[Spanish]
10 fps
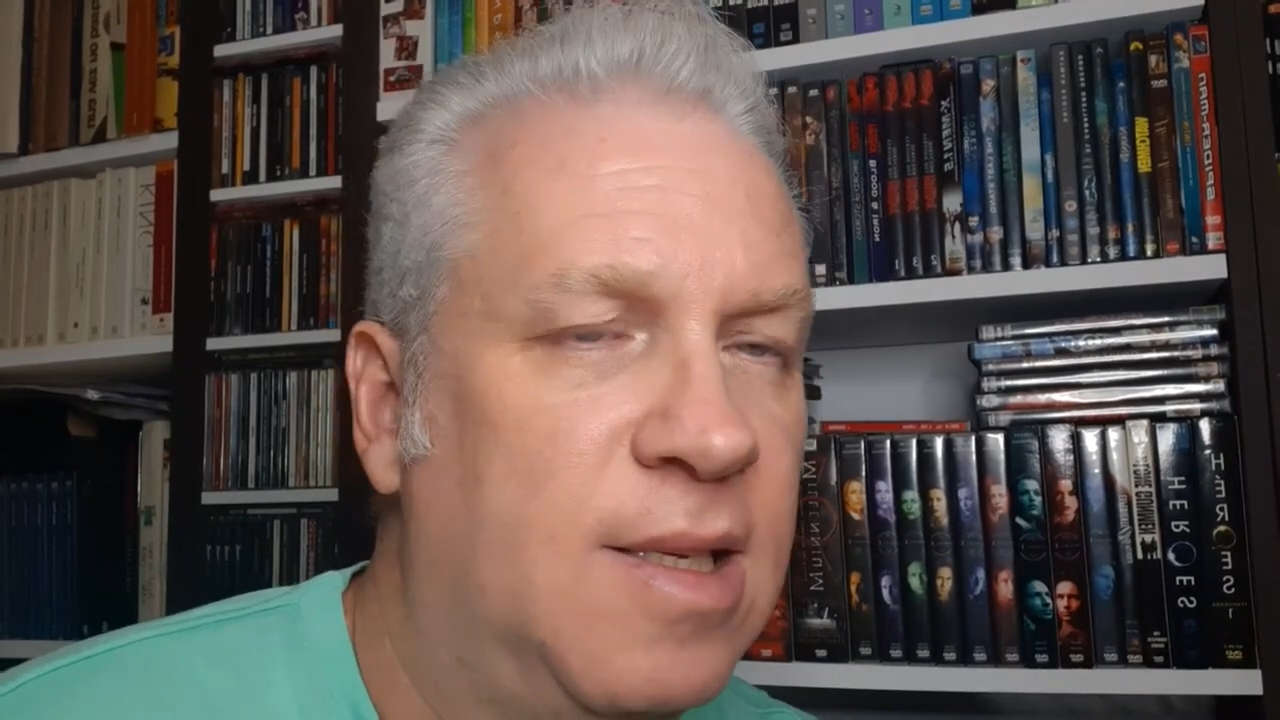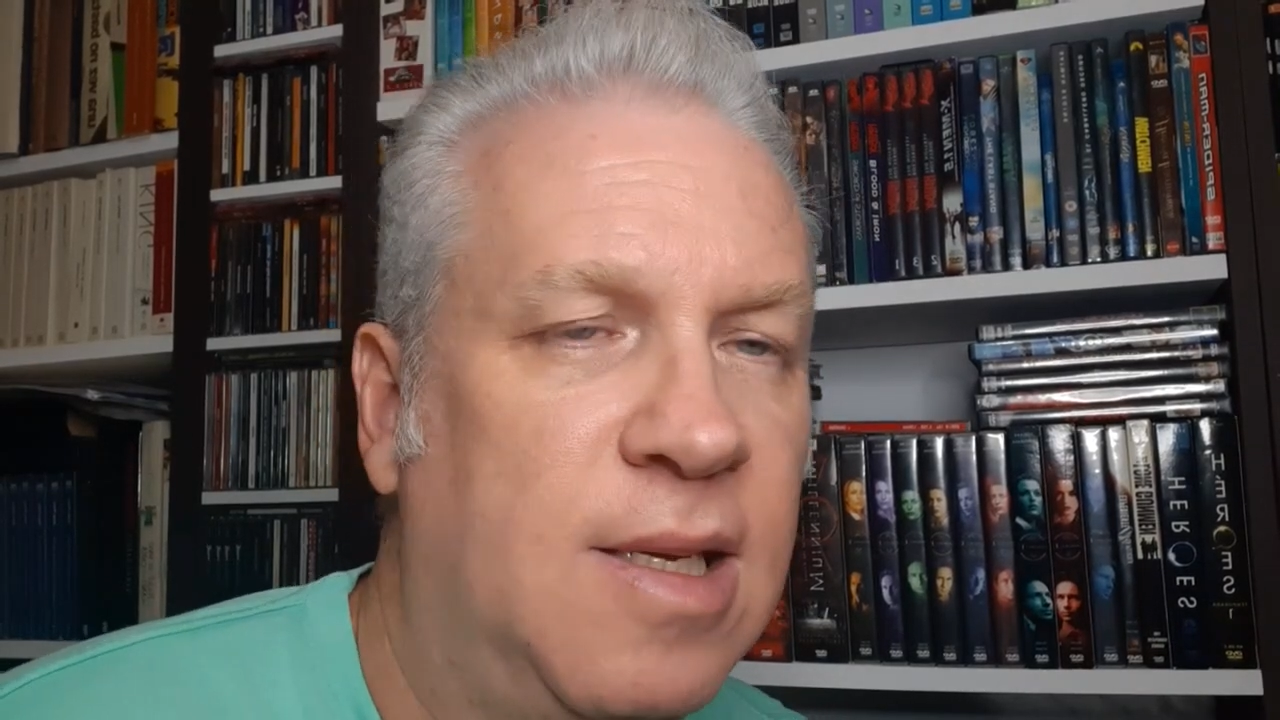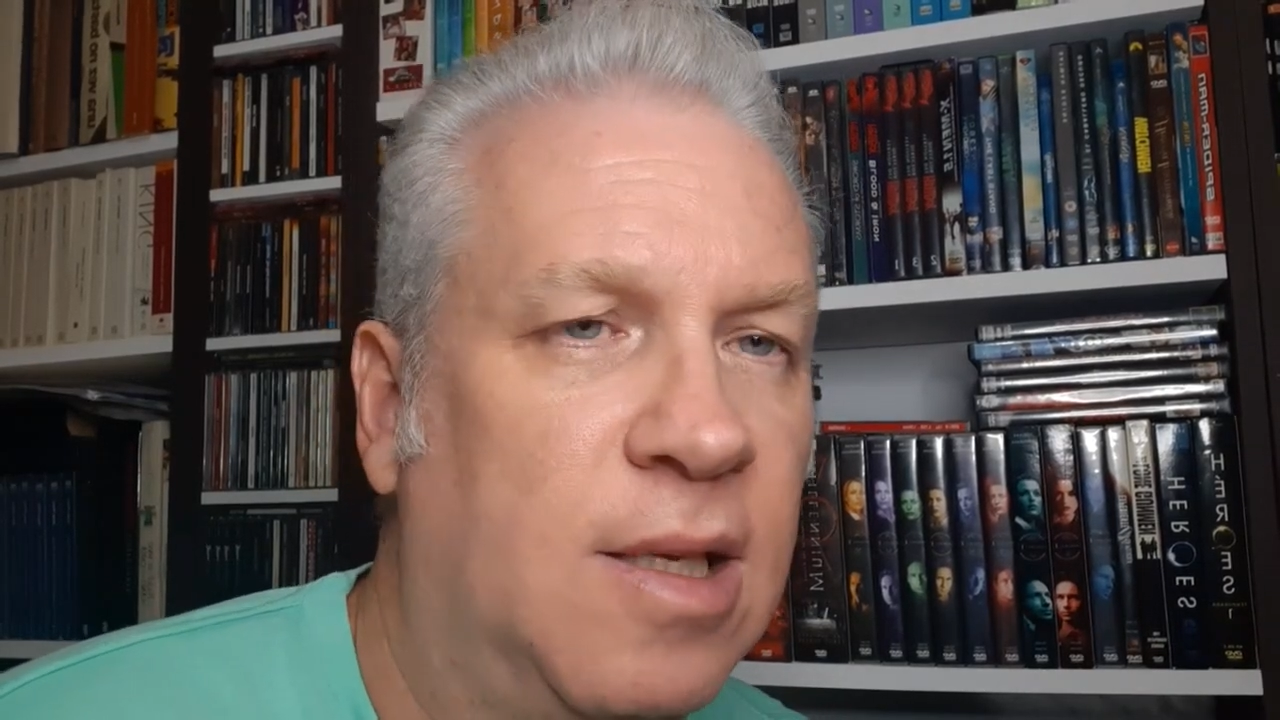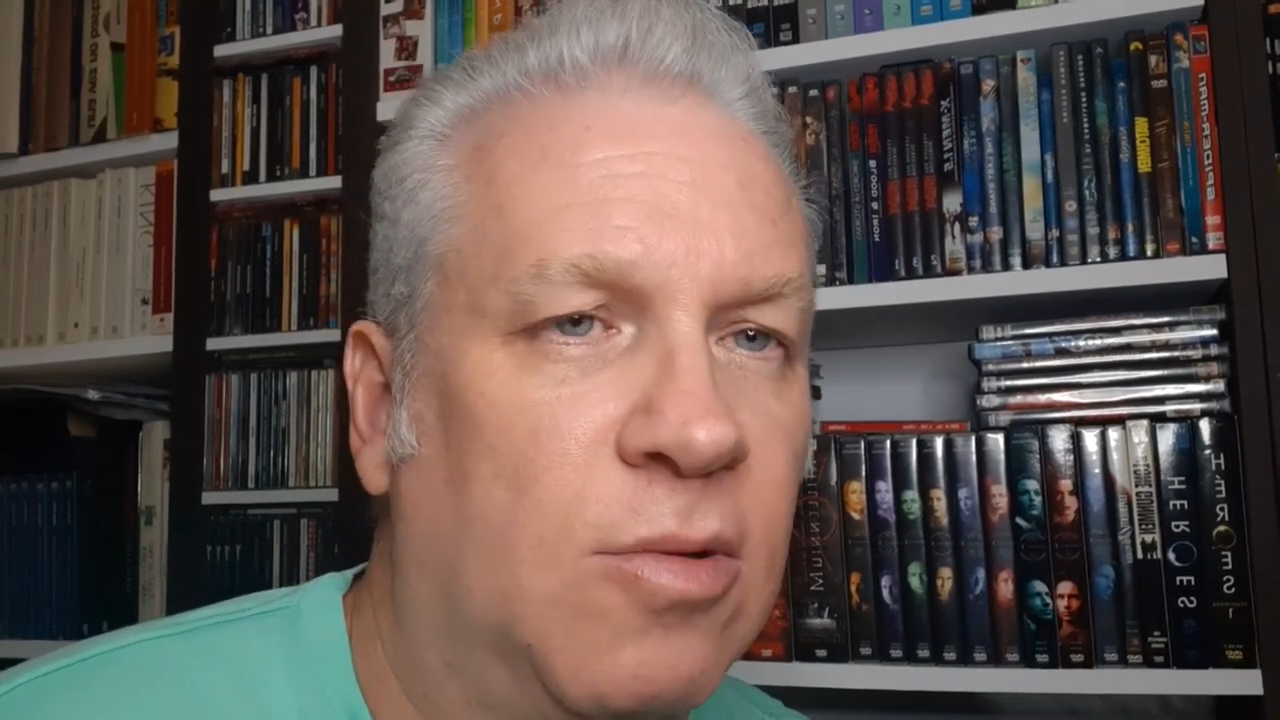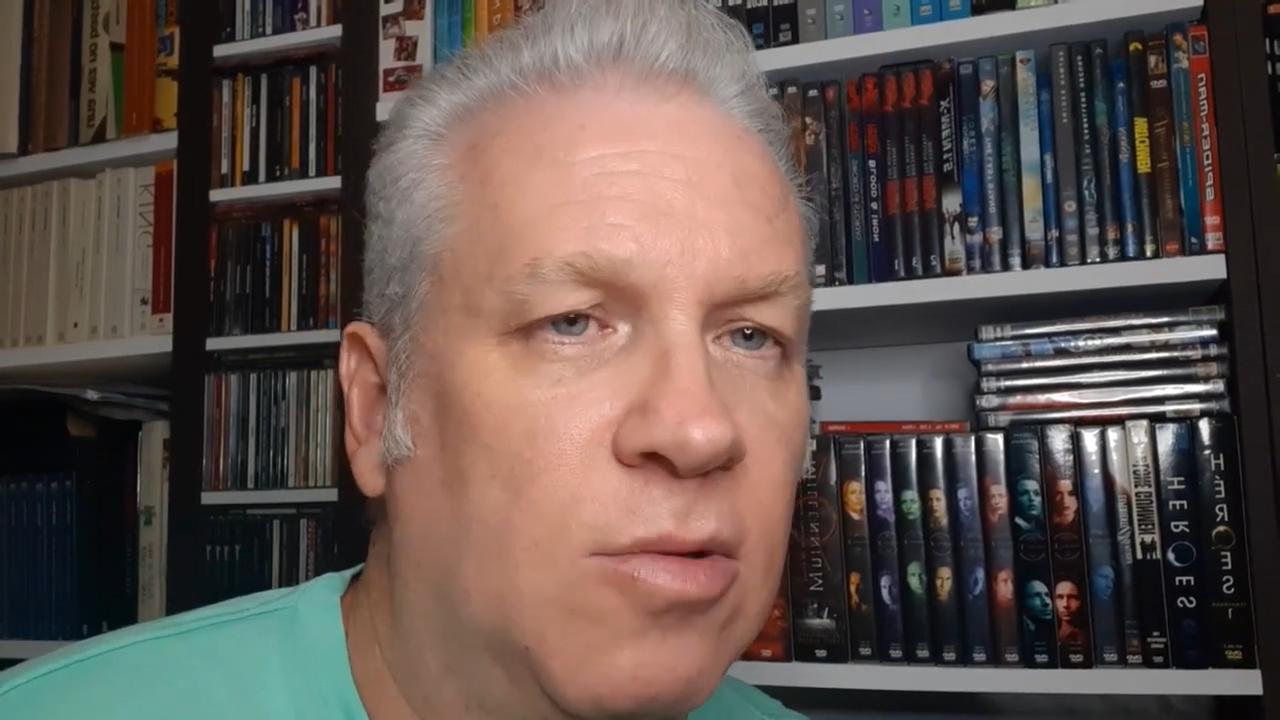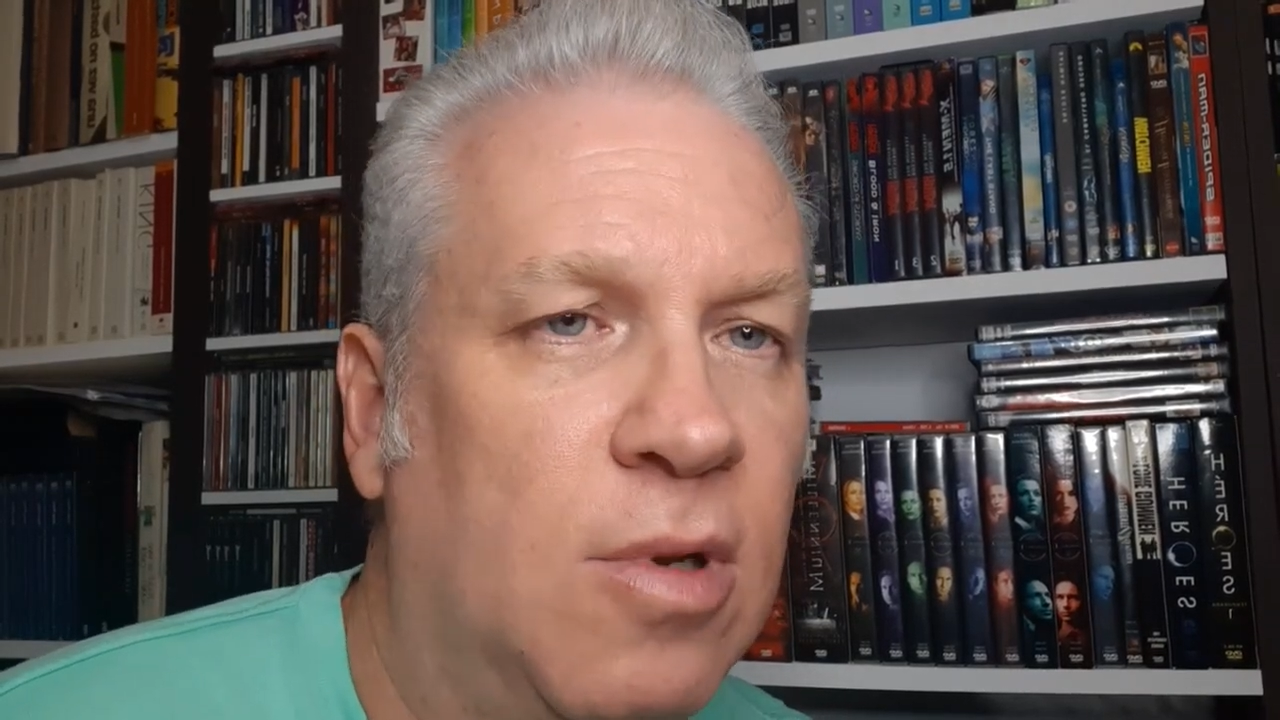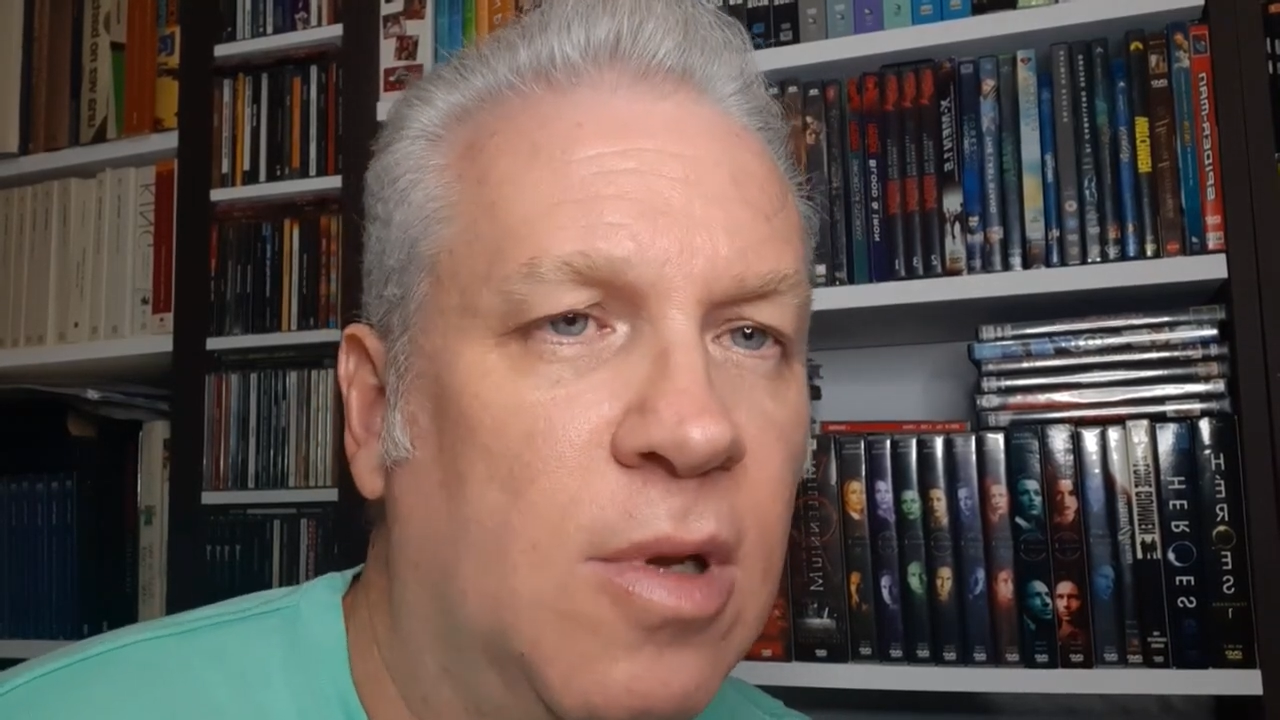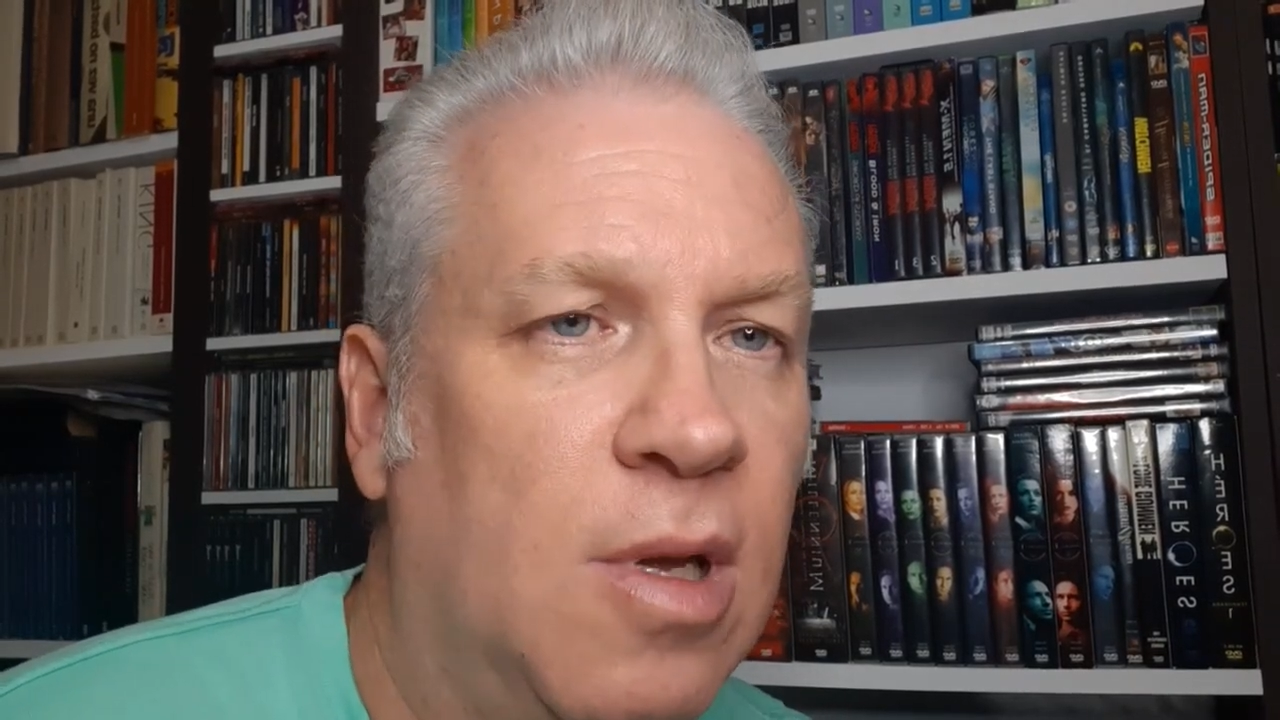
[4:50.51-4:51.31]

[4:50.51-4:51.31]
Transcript: siniestro,